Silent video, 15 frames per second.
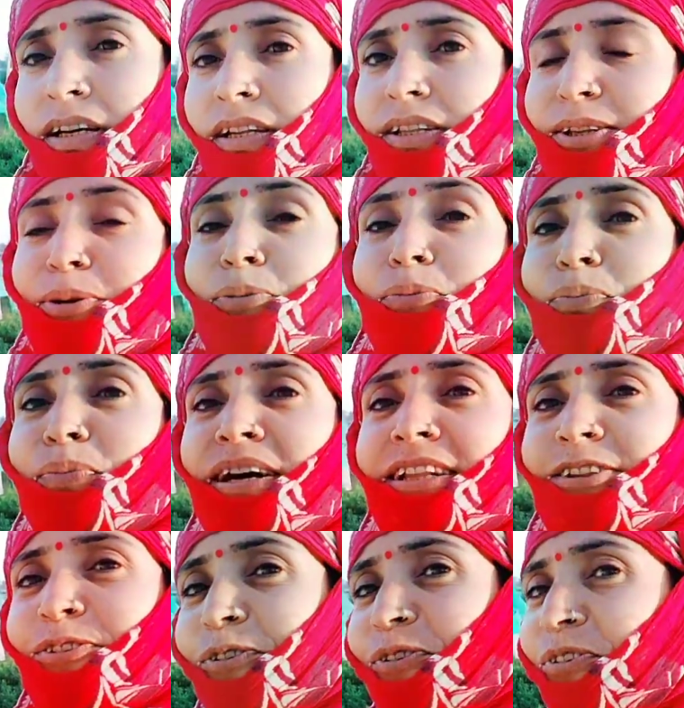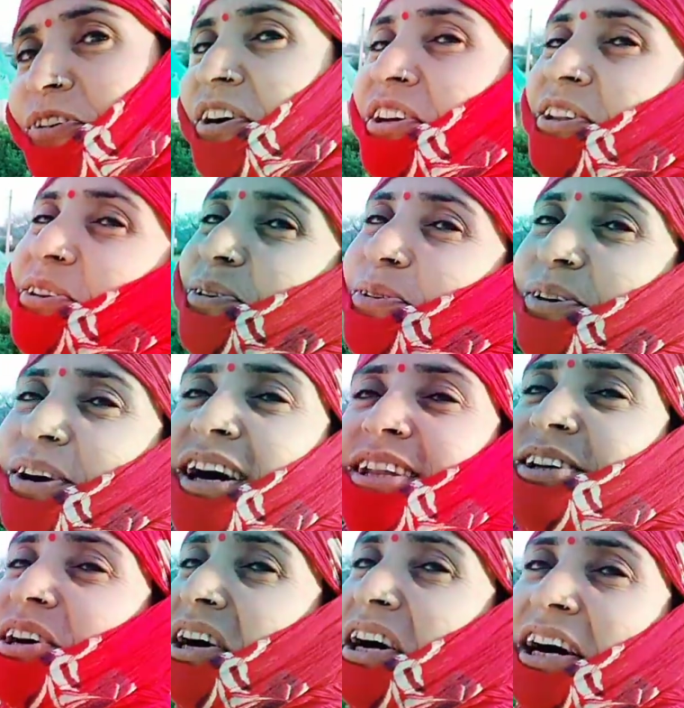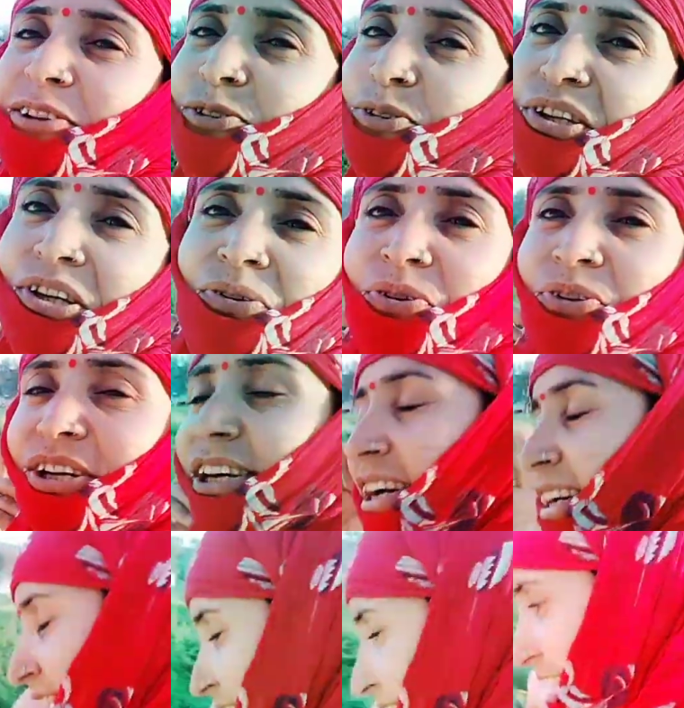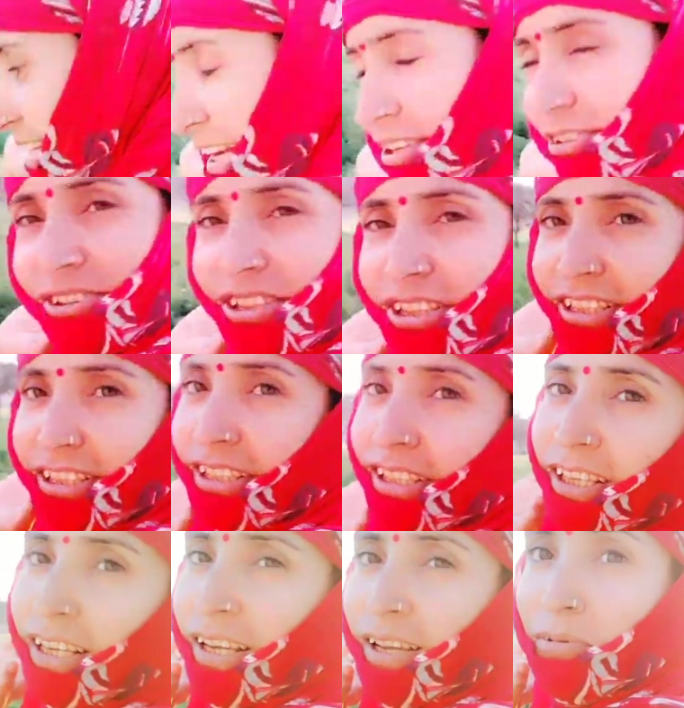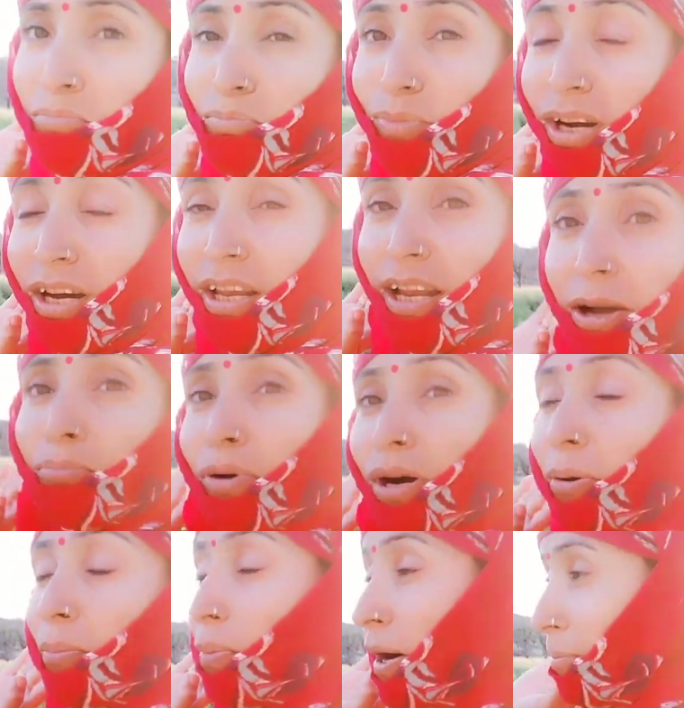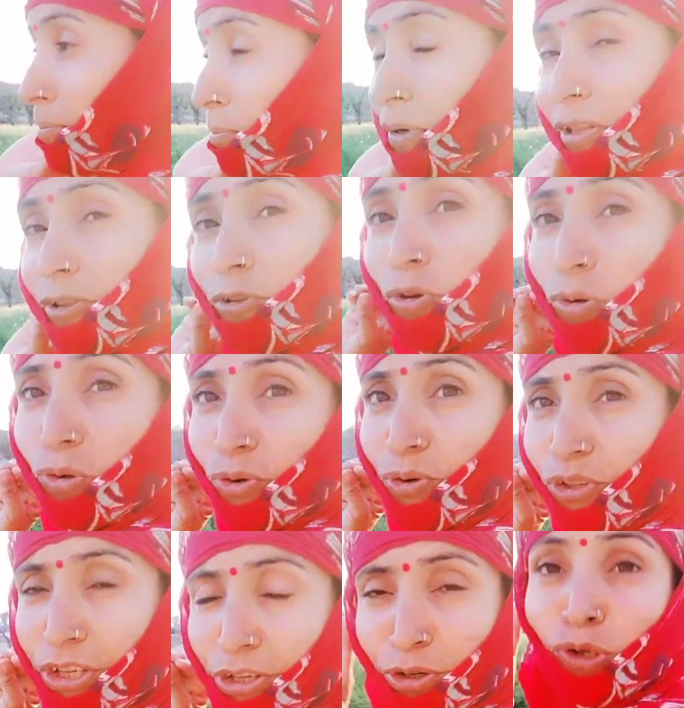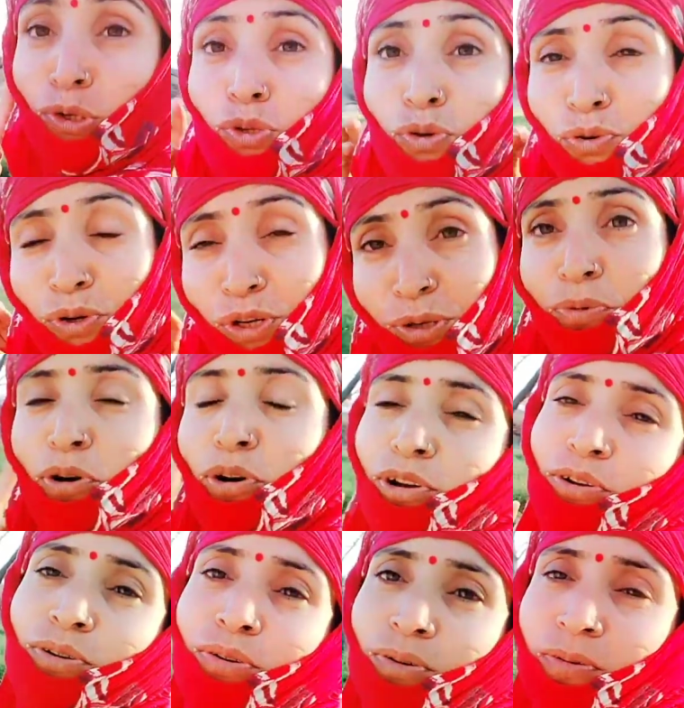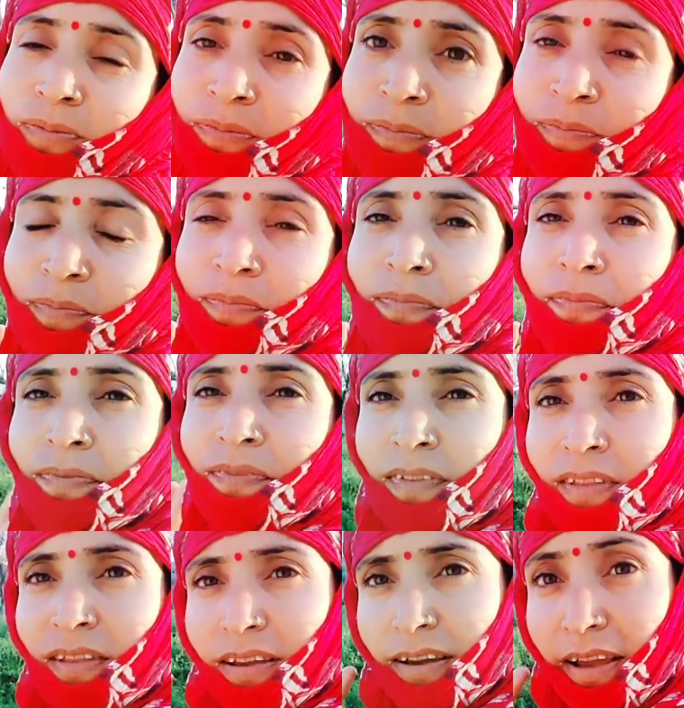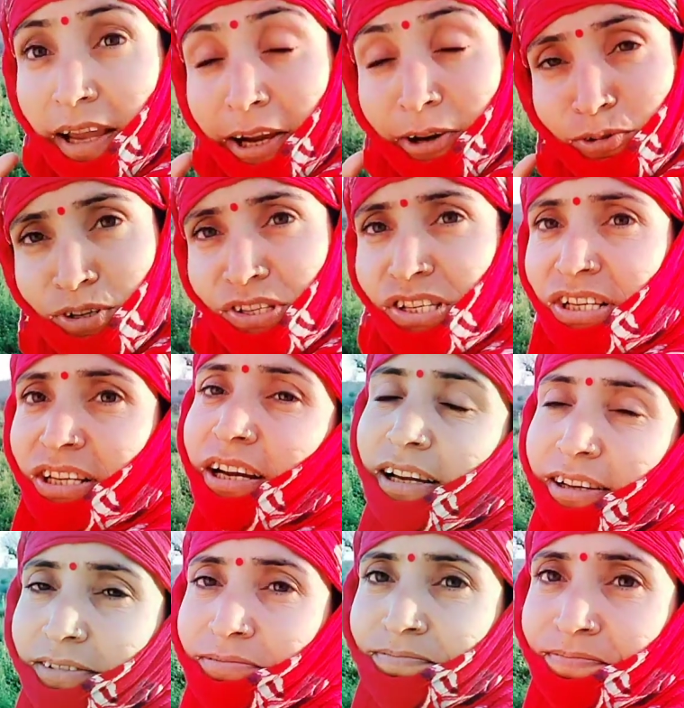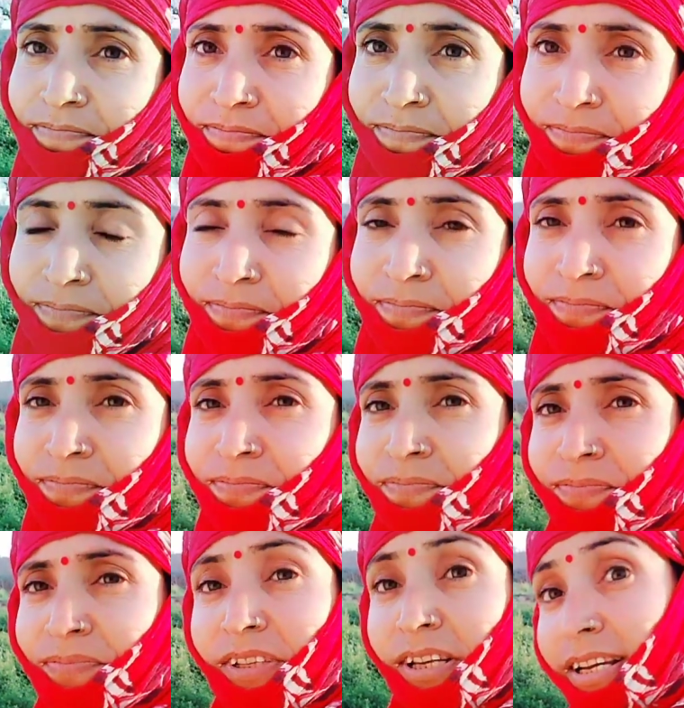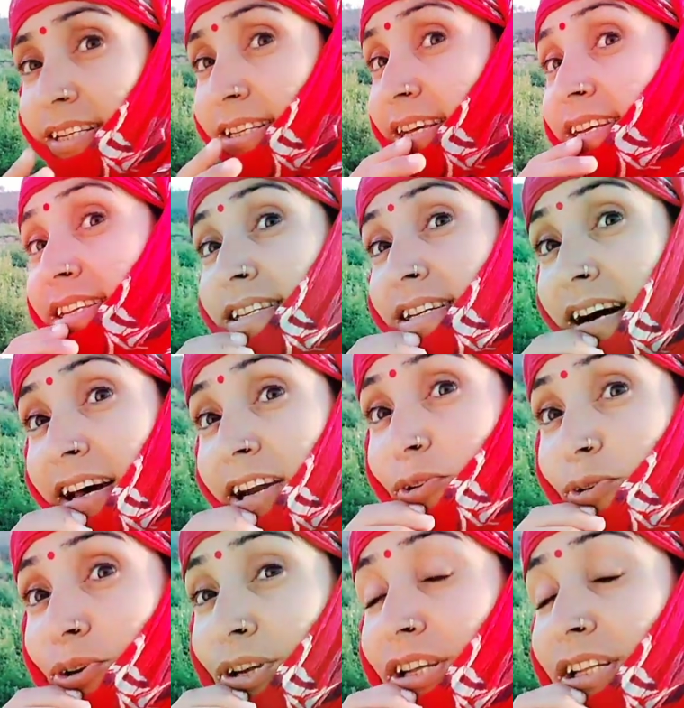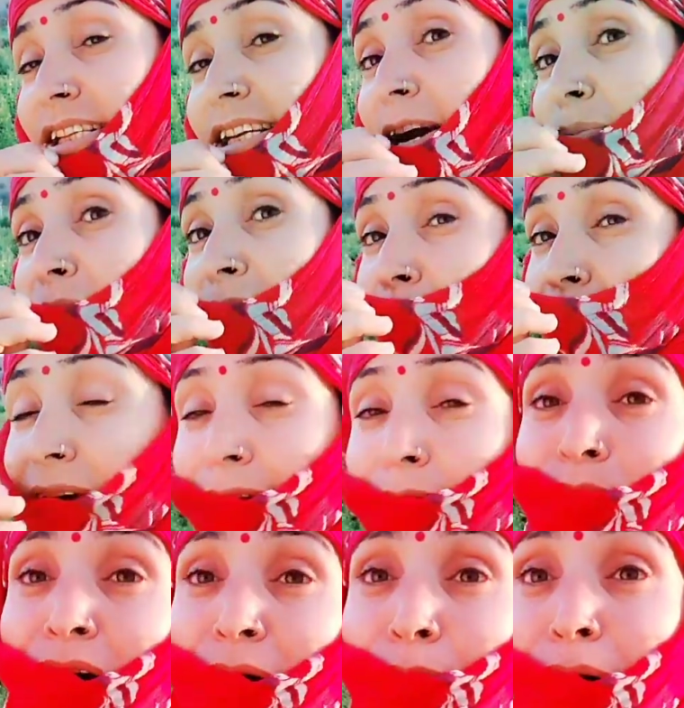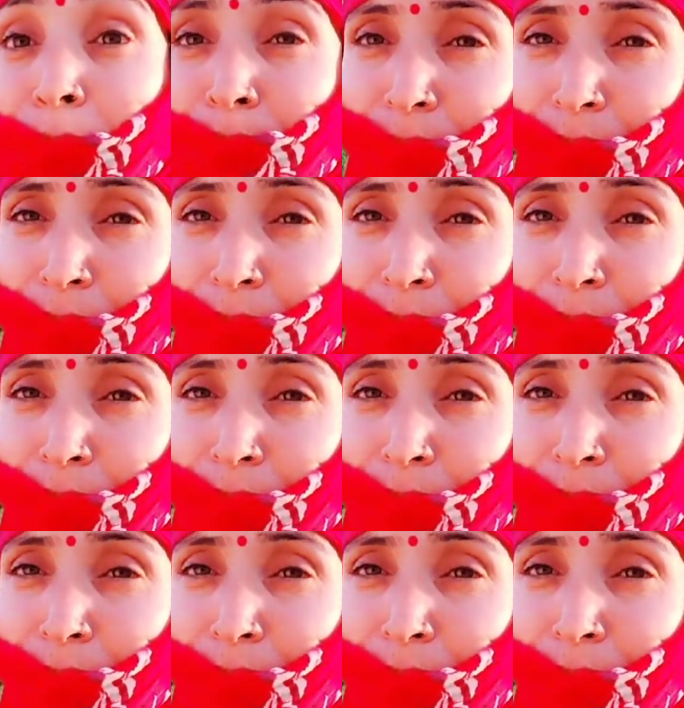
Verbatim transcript: तो मैं तो कोई धोखा धोखा तो देखो देना ठीक है कोनी माला माँ बाप मन धोखो देनो झूठ बोलनो ए कौन सी काया ए संस्कार को नहीं दिया मन मारा माँ बाप